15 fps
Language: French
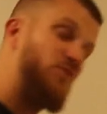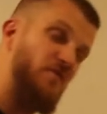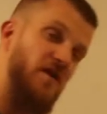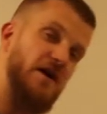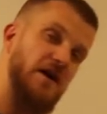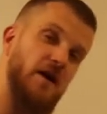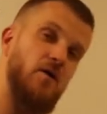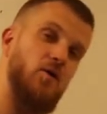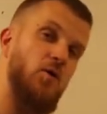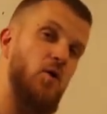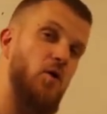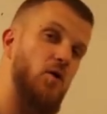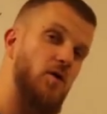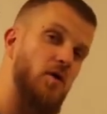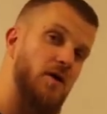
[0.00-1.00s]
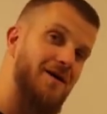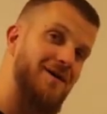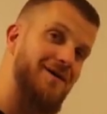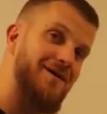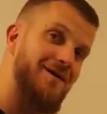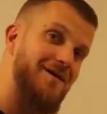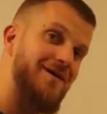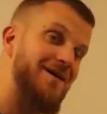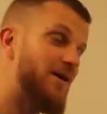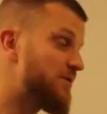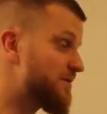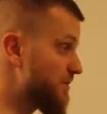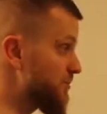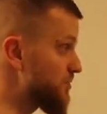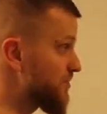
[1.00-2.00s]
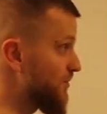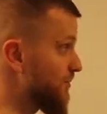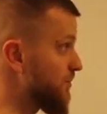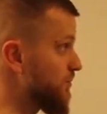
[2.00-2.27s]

tu vois que là, en gros, là où ça pose,